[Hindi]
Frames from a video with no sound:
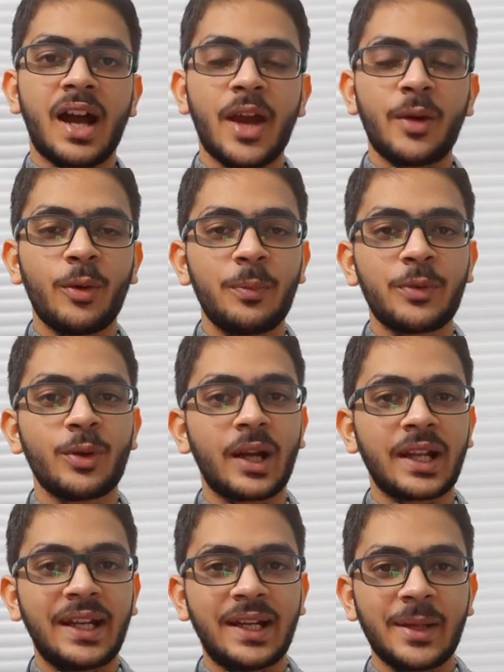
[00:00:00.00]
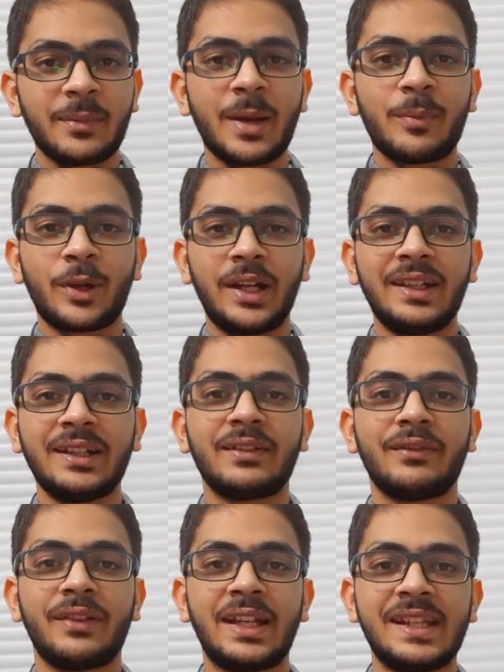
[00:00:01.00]
आई होप यू आर गेटिंग माई पॉइंट
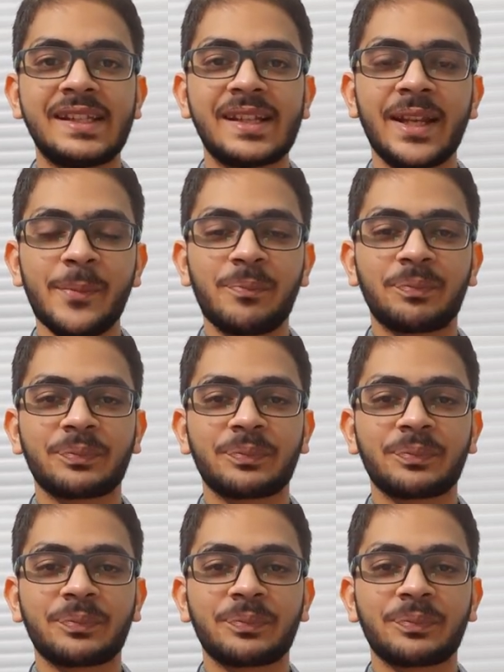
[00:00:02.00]
वेरी इजली